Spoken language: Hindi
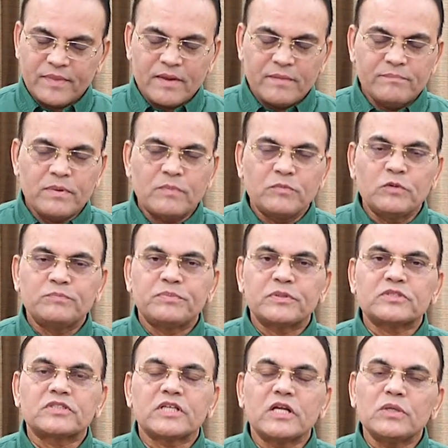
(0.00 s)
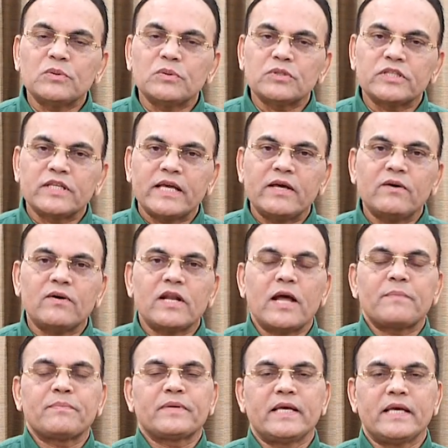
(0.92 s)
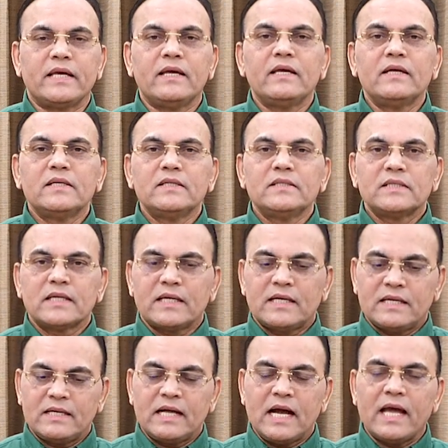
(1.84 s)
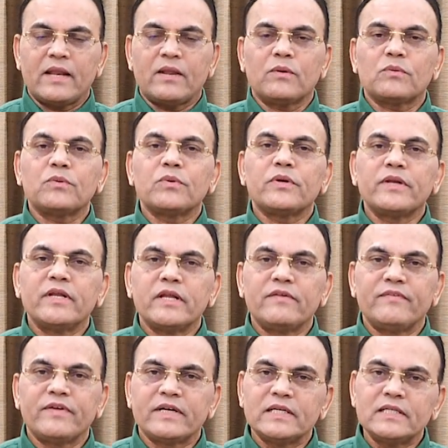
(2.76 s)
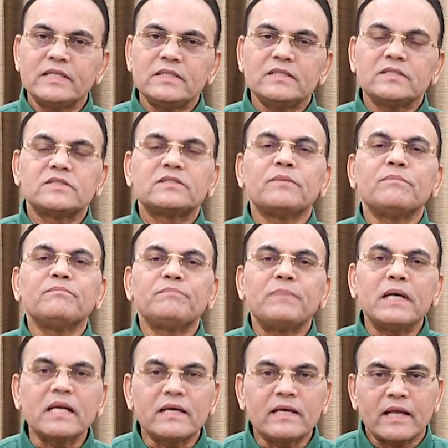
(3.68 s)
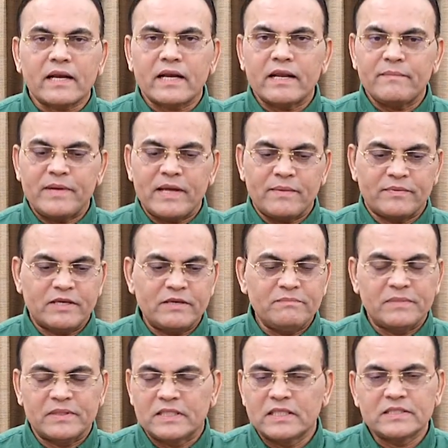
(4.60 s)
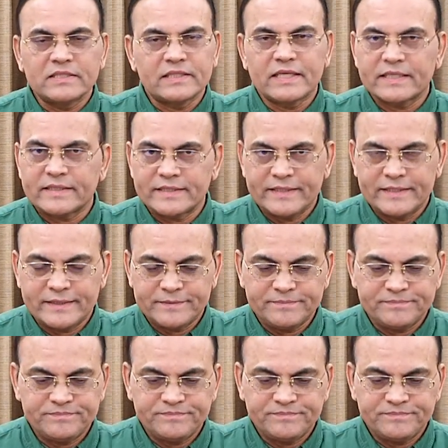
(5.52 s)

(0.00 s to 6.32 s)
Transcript: प्रभु प्रसन्न होते हैं और आपके कार्यों को निर्विघ्न संपन्न करने में आपकी मदद करते हैं